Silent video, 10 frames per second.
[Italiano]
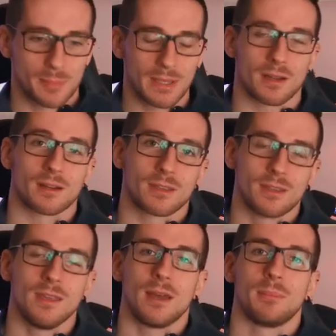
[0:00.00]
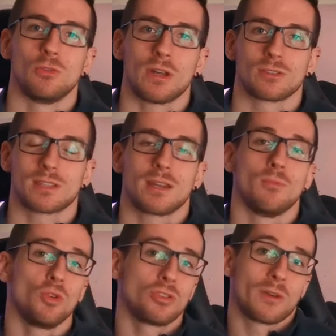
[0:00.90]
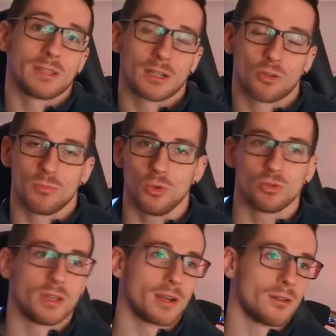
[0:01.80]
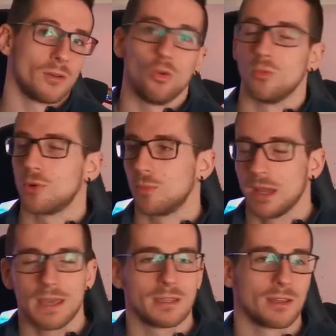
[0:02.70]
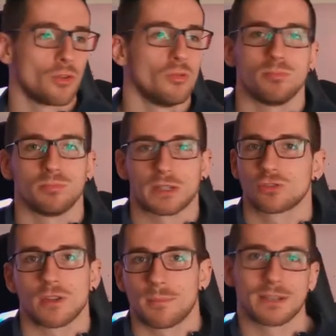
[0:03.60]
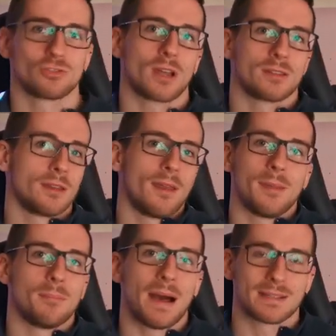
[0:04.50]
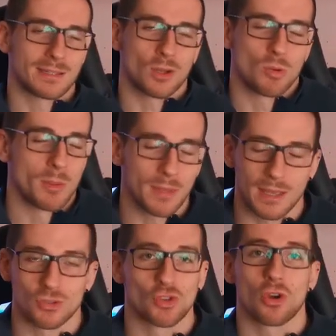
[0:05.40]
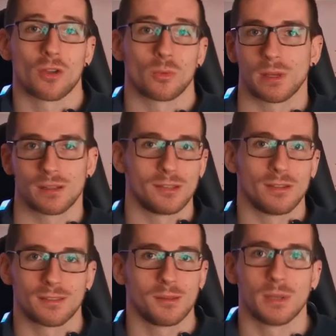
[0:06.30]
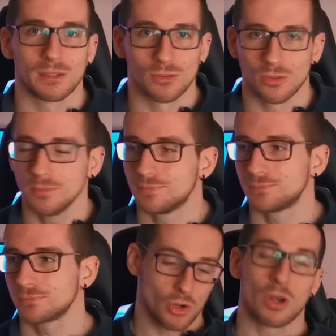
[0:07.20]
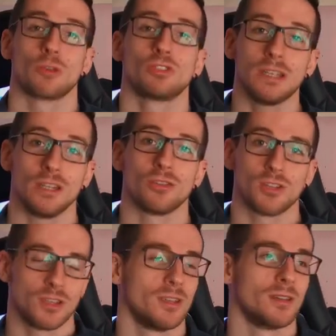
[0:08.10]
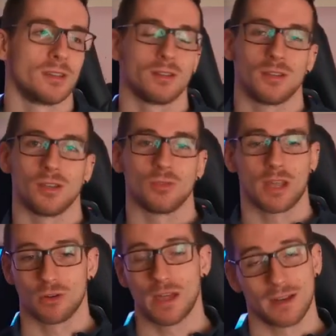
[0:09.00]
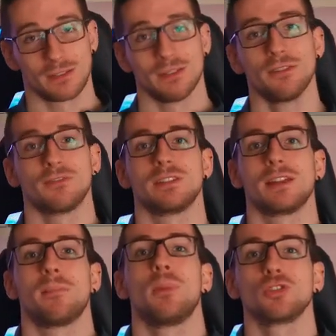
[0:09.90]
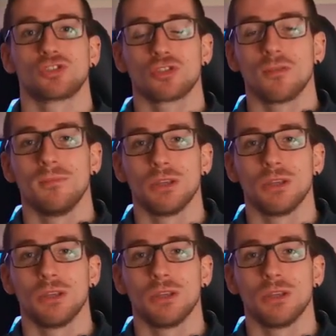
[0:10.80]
per chi è abituato a stare molto davanti al computer o pro player o persone appassionate e basta come me che giocano per divertimento, con l'ausilio di eh, una regolare attività fisica possono